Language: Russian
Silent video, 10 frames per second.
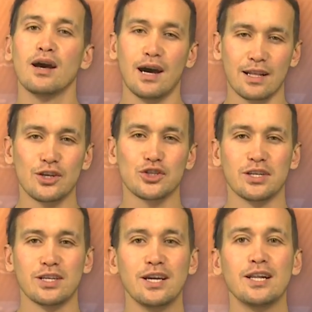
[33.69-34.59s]

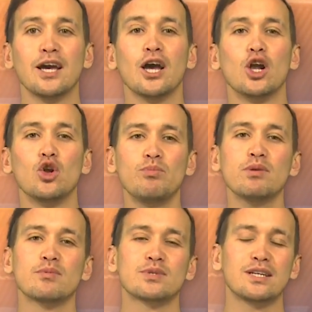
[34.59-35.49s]
Отличной недели
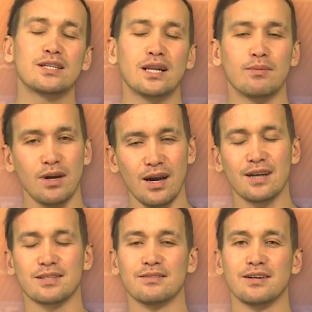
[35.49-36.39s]
любимым зрителям
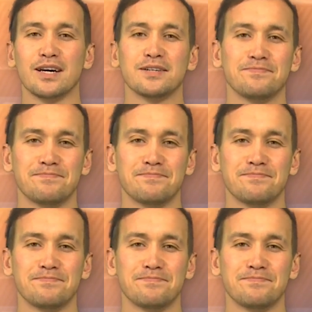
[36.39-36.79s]
АТВ!